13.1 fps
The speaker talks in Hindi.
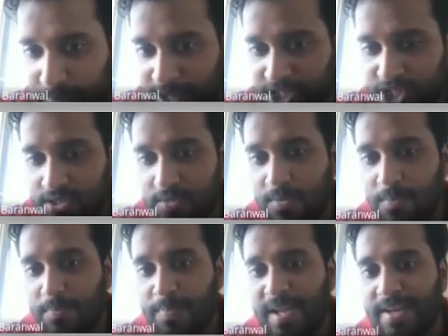का भी एक
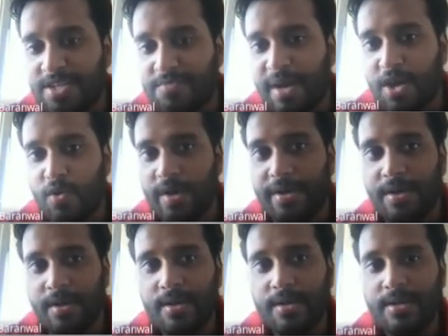प्लेलिस्ट बना हुआ है
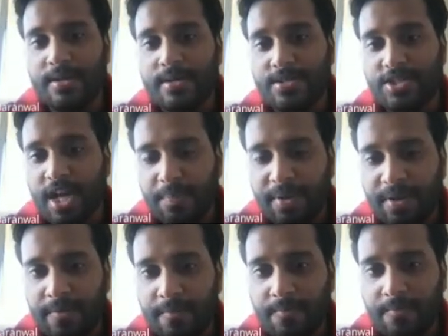
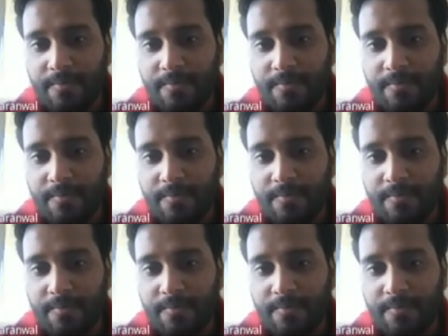क्लासेस